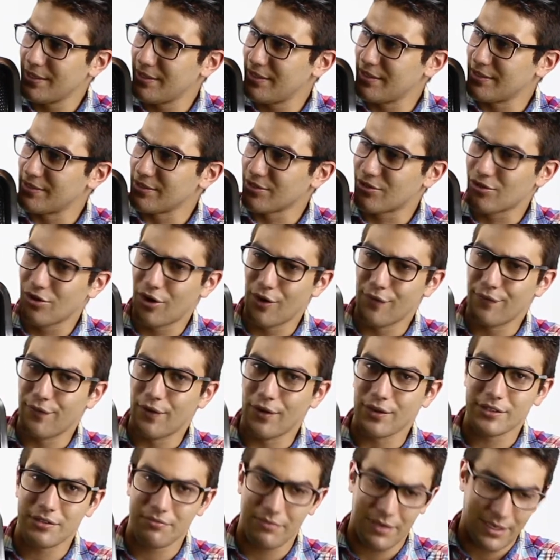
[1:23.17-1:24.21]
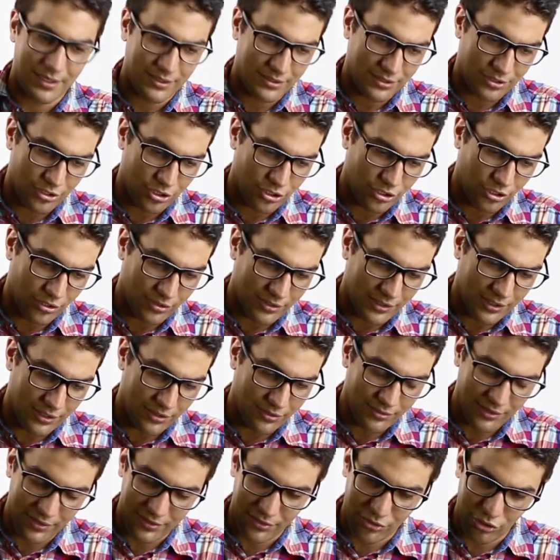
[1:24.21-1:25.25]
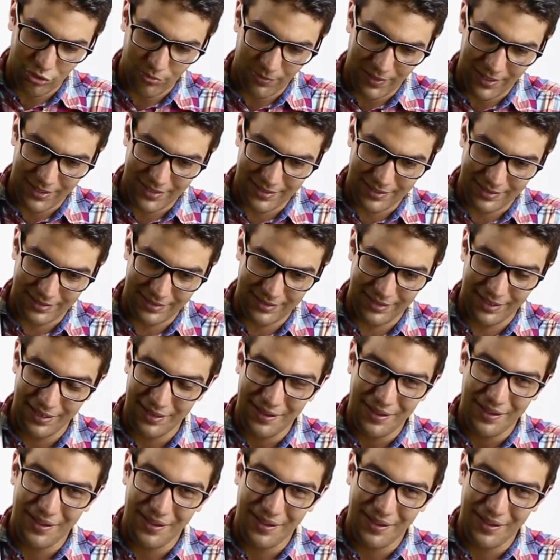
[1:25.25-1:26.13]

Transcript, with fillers: diesen Koffer aus dem ersten Stock da runter zu schmeißen.